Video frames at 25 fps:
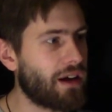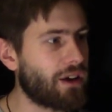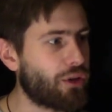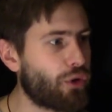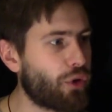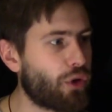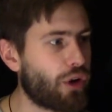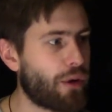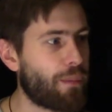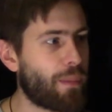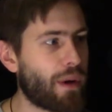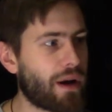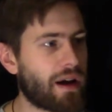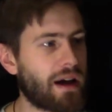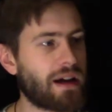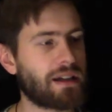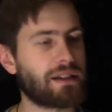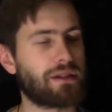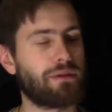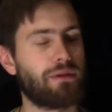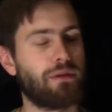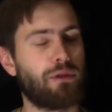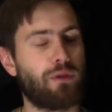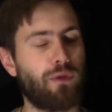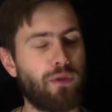которые
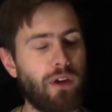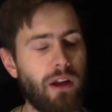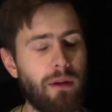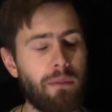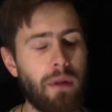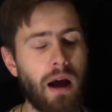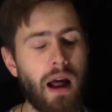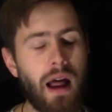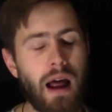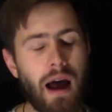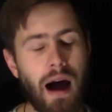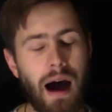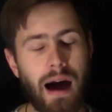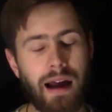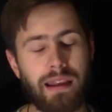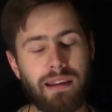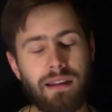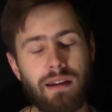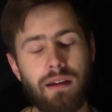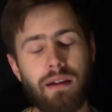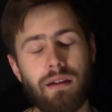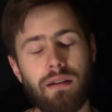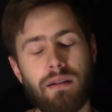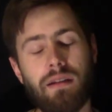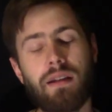показывают фильм,
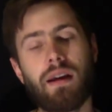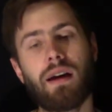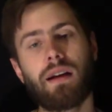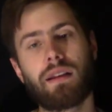они не